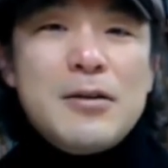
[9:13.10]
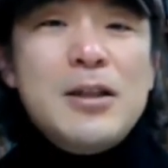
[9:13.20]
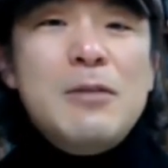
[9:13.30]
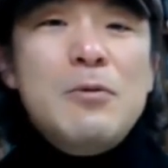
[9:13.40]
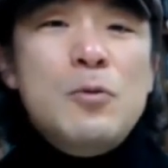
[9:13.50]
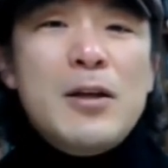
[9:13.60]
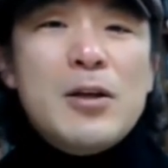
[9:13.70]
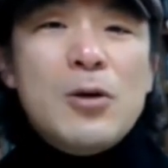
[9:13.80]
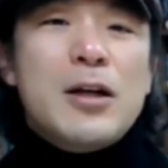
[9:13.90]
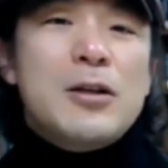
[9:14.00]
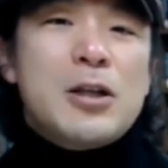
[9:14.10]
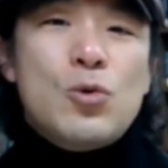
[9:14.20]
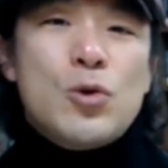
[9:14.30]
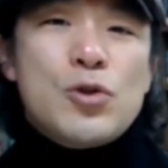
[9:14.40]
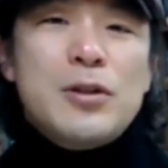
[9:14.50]
트리비움의 역량을
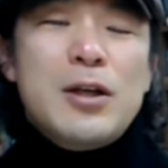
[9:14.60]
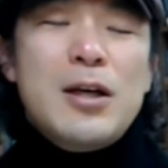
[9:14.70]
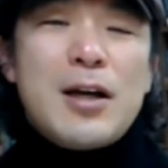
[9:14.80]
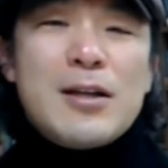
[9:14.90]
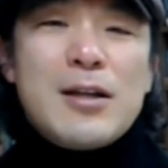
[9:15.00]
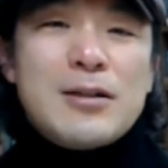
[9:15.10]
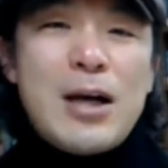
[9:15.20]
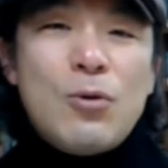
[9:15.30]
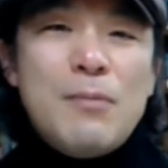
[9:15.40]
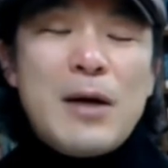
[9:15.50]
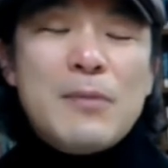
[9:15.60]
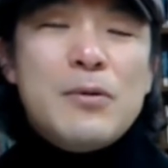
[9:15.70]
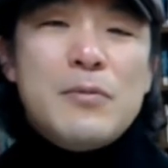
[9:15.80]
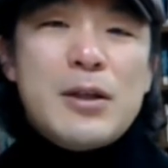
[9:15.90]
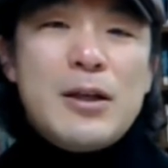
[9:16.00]
키워주는 가장 탁월한
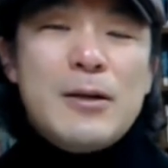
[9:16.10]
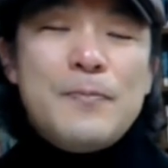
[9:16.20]
방법입니다.